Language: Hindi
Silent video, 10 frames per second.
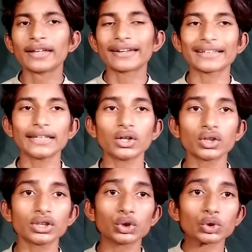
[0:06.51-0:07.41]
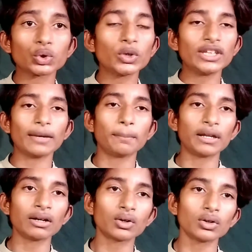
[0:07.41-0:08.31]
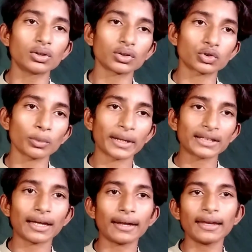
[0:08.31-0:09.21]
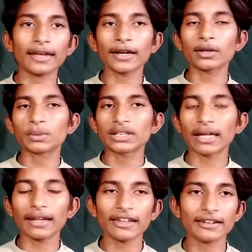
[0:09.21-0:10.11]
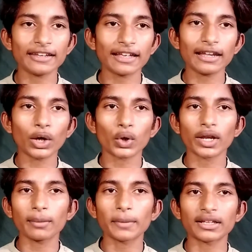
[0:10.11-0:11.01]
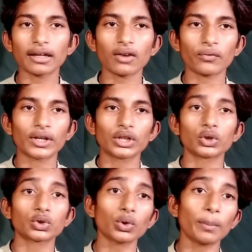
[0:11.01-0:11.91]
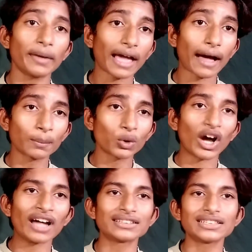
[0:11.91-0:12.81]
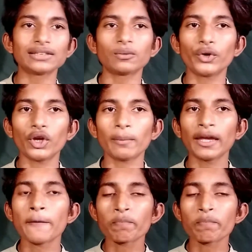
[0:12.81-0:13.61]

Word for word: रखी होगी दोस्तों ये बिल्कुल दोस्तों बता रहे एक बता रहे रियल है और एक बता रहे फेक दोस्तों मैं आपको आज की इस वीडियो में